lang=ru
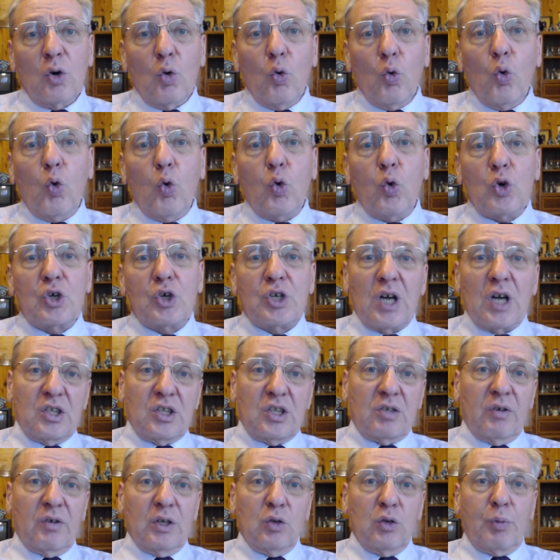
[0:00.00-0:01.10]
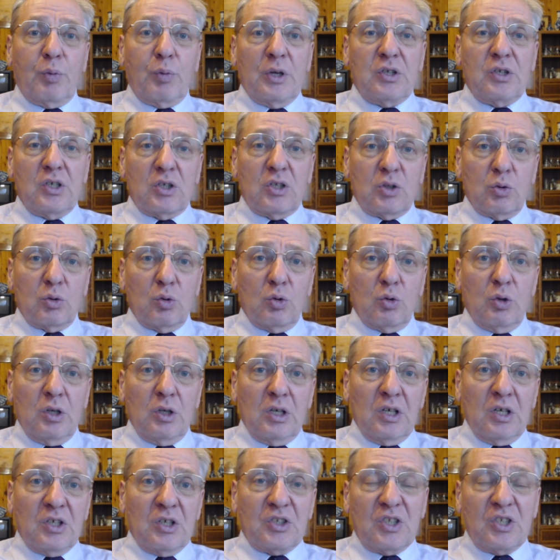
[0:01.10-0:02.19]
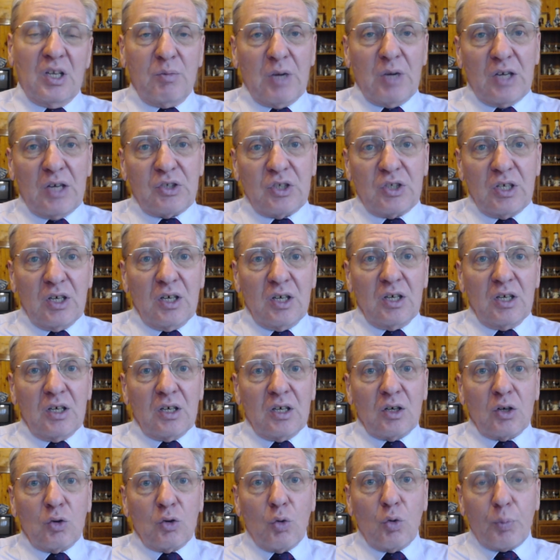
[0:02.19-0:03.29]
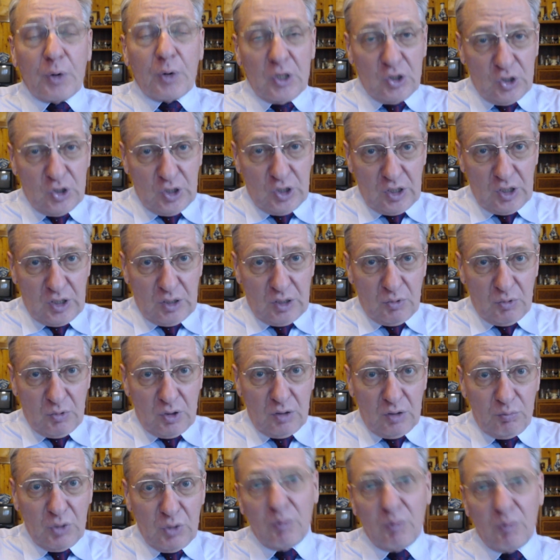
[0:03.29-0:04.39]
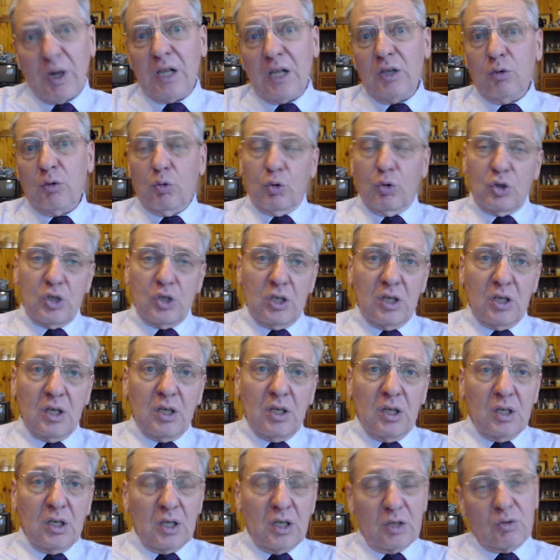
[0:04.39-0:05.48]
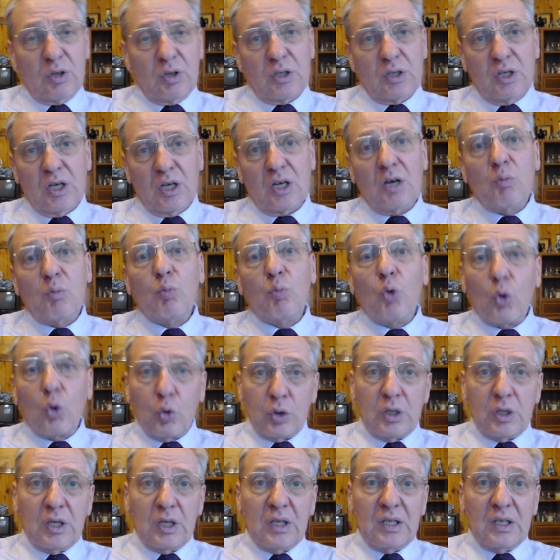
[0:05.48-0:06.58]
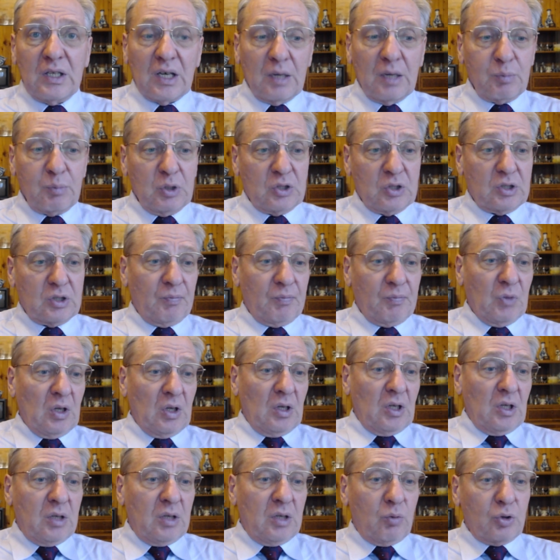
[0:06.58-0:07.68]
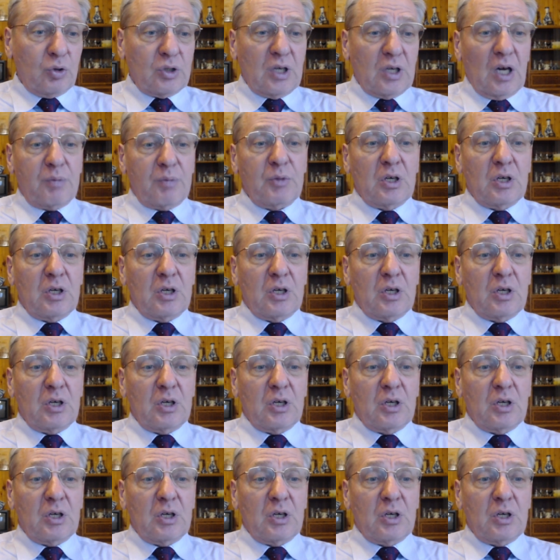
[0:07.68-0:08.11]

ухудшать свою позицию, стремясь к упрощениям. Минимальные ухудшения, которые, однако, могут накопиться. И вот, как мне